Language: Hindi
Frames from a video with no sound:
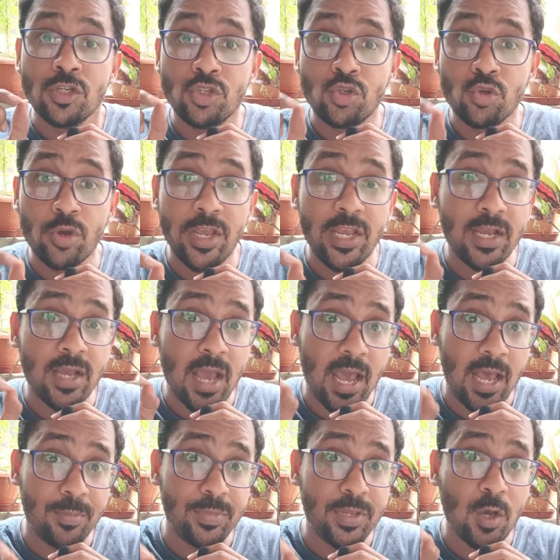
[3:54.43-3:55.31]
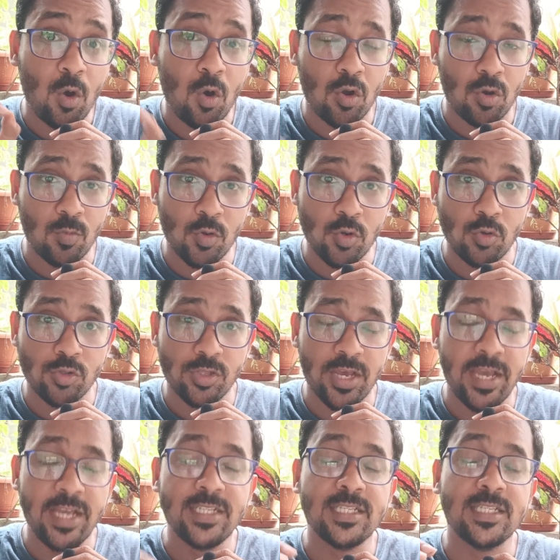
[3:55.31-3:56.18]
जो एक हैप्पी हार्मोन होता
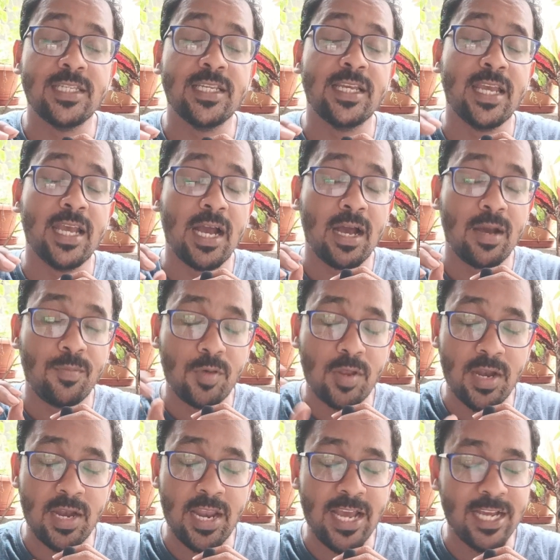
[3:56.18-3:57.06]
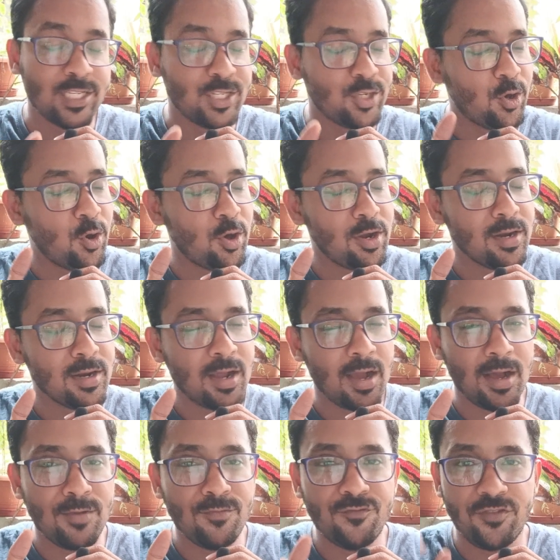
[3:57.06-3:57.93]
है जिससे कि आप रिलैक्स और
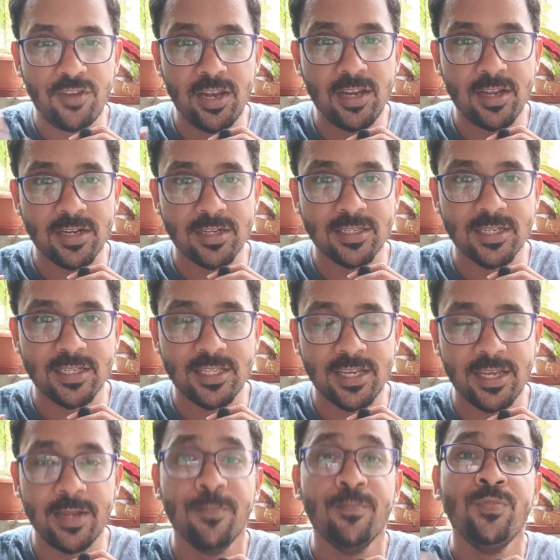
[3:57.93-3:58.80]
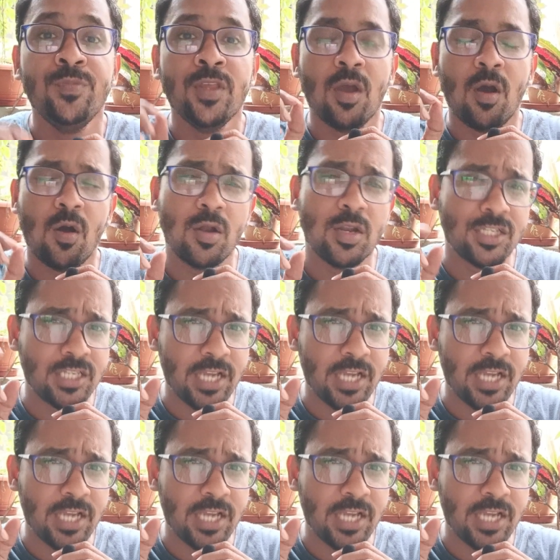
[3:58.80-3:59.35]
काम फील कर सकते हैं और